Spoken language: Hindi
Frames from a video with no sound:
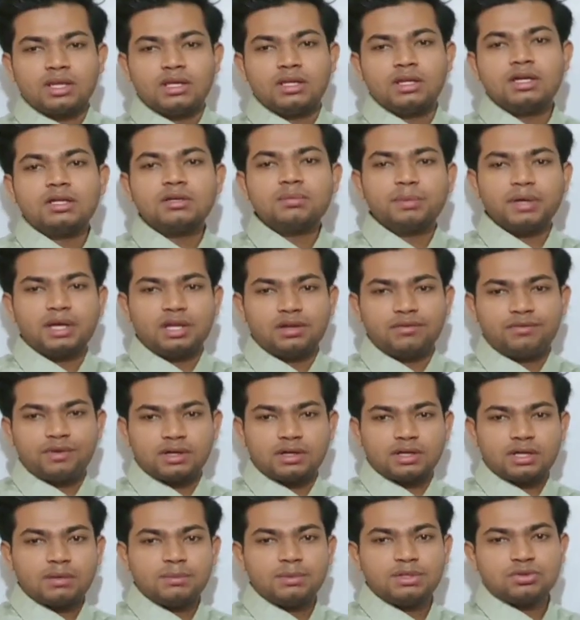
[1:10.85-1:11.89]
इनर्ट पेयर
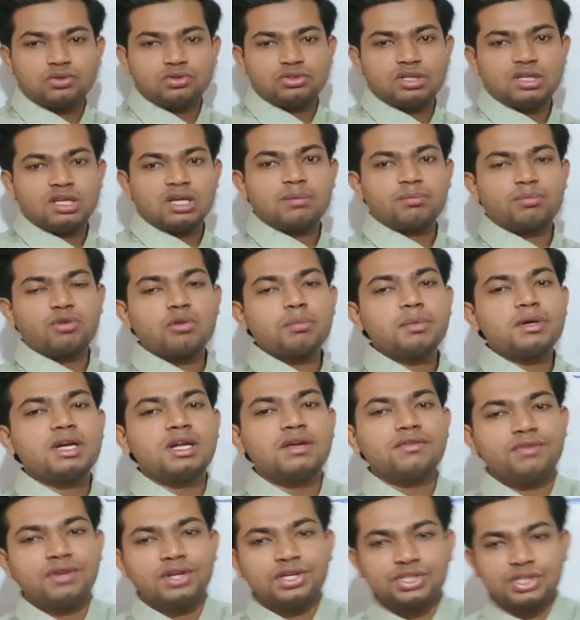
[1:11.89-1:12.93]
इफेक्ट अब इसको जो है प्रॉपर
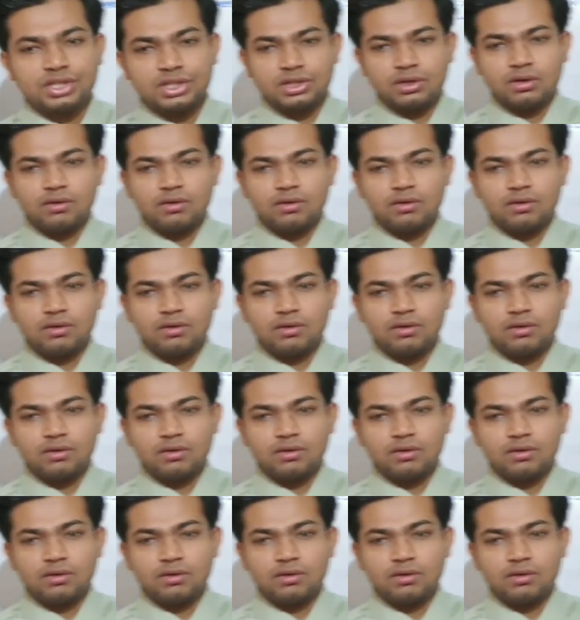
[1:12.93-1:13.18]
डेफिनेशन